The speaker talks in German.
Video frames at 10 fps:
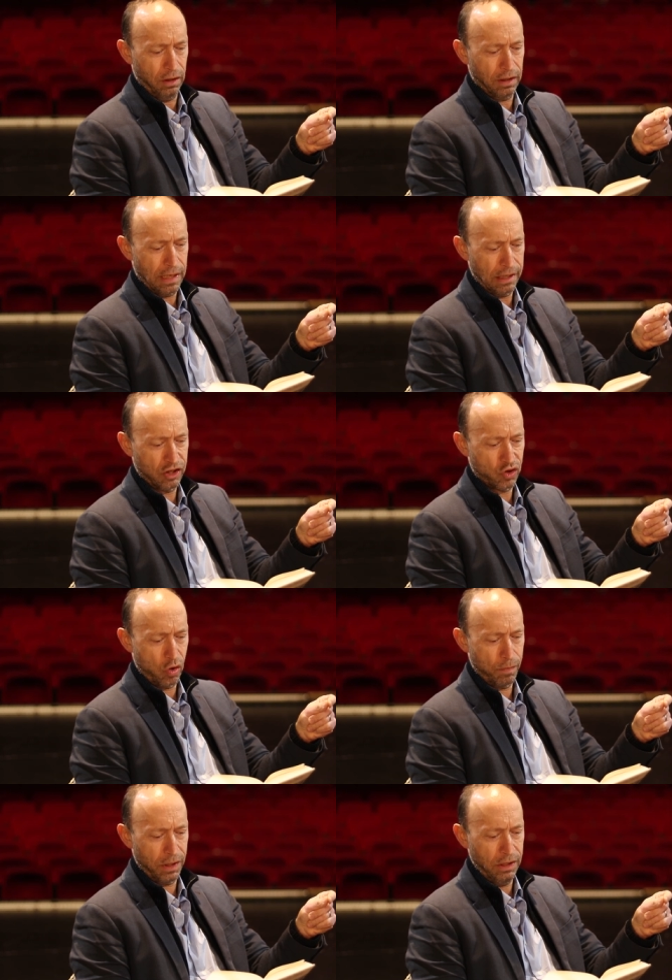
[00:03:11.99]
Krank
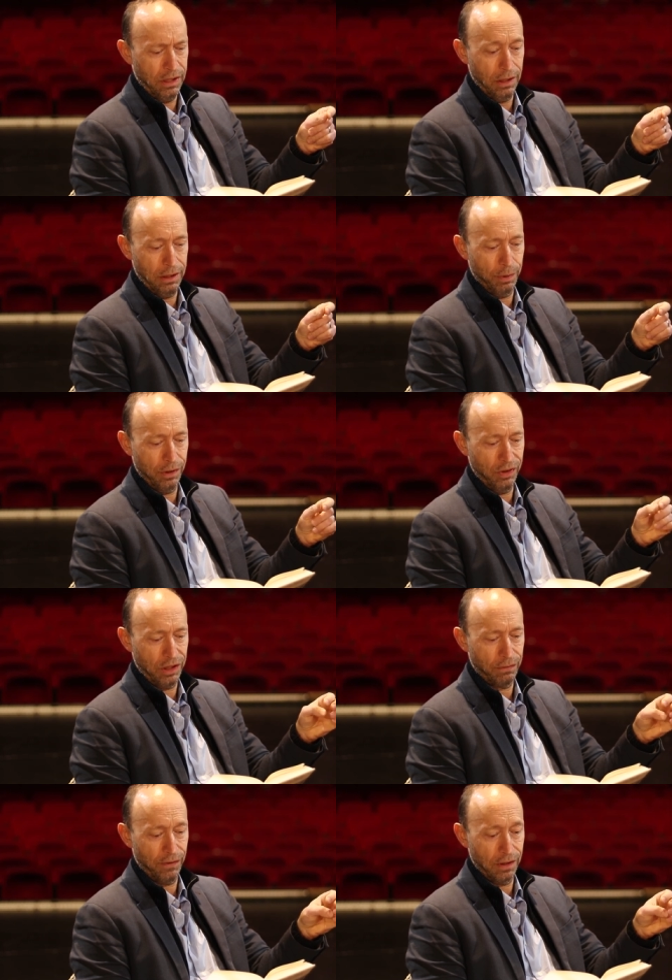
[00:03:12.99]
soll man hier lieber
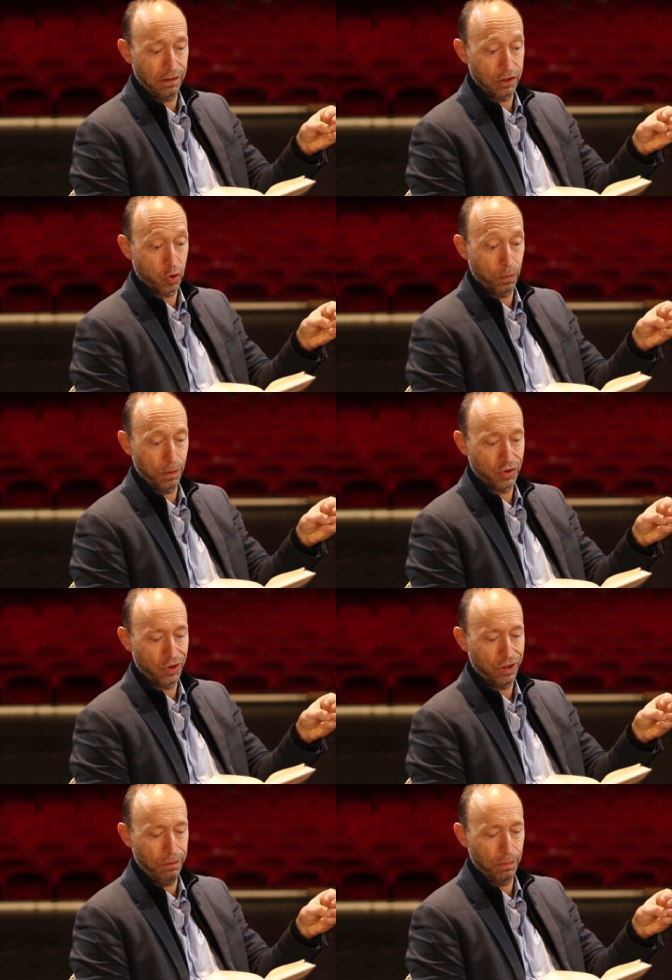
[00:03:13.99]
nicht werden, es kümmert
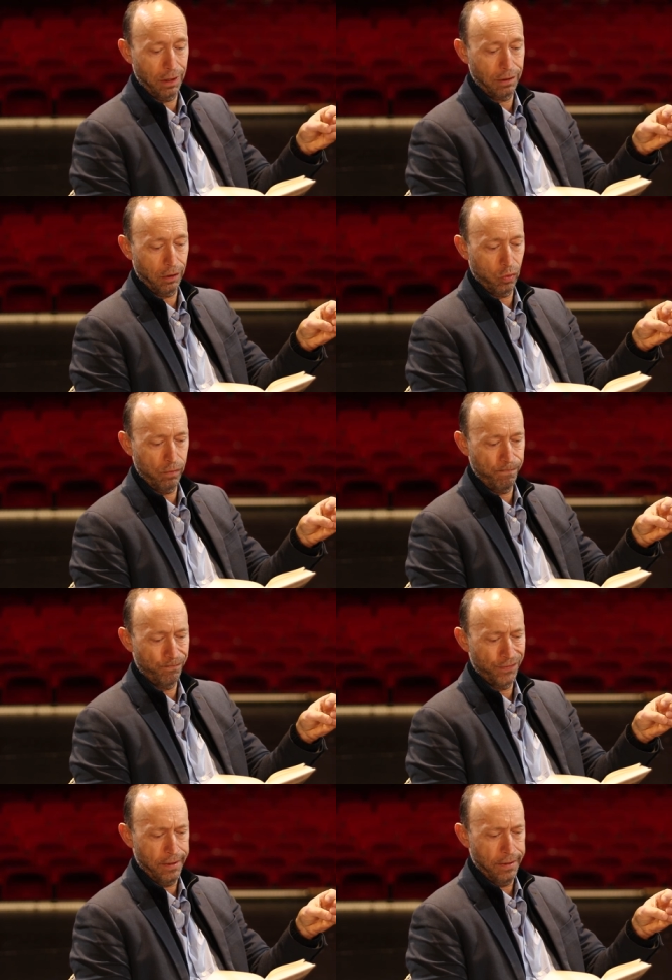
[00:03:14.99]
sich niemand
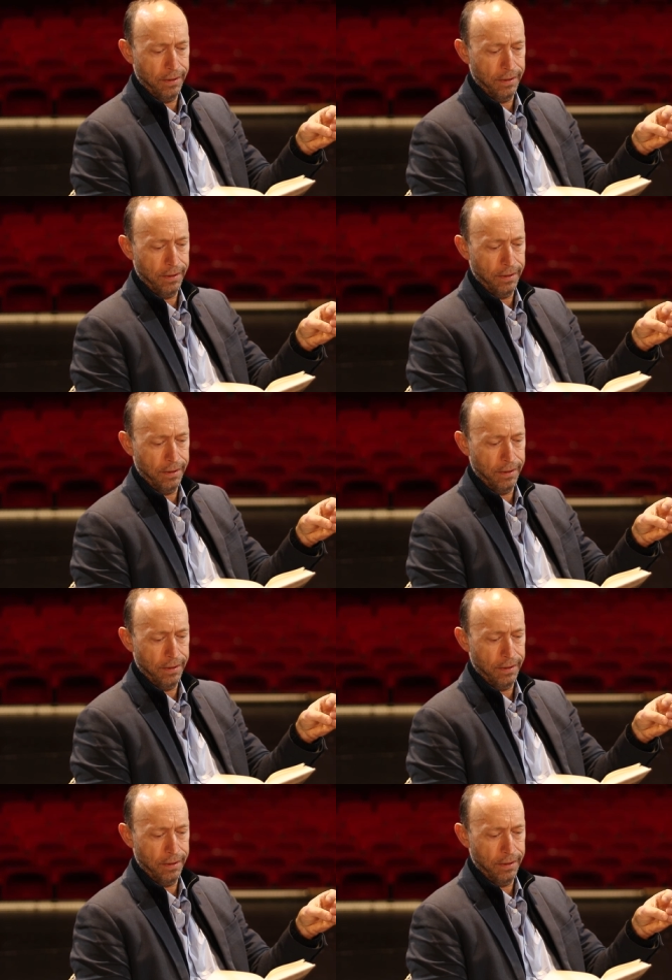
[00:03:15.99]
darum.